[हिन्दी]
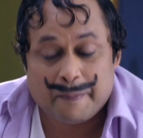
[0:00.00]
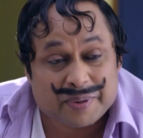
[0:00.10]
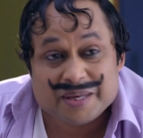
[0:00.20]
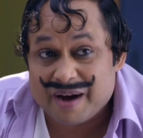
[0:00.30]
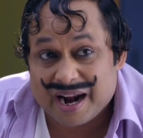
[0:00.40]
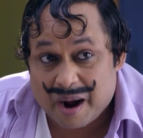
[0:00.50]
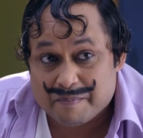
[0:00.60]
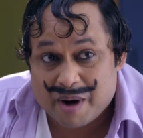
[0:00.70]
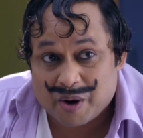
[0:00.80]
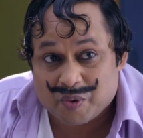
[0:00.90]
अब की बार
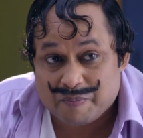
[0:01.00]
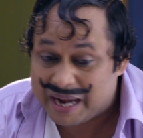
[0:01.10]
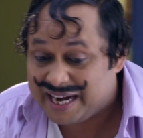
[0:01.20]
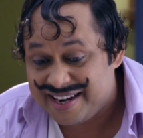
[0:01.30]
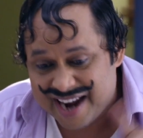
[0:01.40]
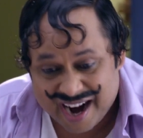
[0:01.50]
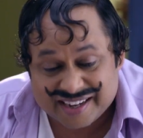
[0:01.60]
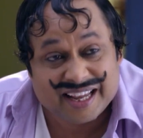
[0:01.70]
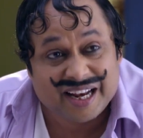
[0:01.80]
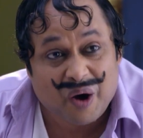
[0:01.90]
अम्मा को पहले
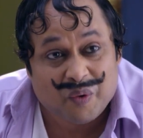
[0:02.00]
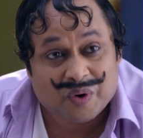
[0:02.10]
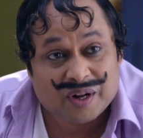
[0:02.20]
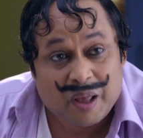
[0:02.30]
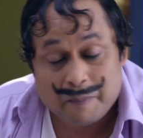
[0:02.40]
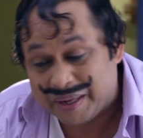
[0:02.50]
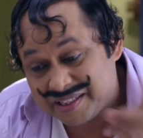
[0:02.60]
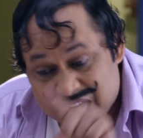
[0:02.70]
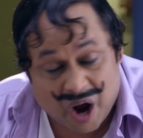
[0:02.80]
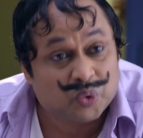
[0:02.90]
नान खिलाओ फिर
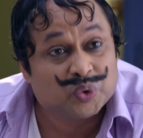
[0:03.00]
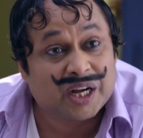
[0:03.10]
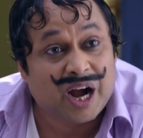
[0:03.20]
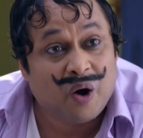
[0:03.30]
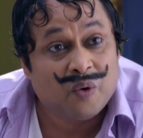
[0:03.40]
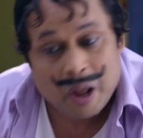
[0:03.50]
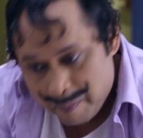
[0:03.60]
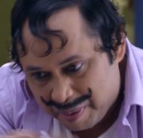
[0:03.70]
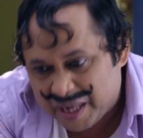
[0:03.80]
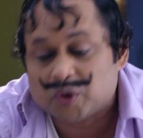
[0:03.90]
चाकू दिखाओ
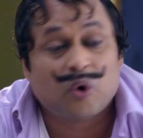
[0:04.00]
फिर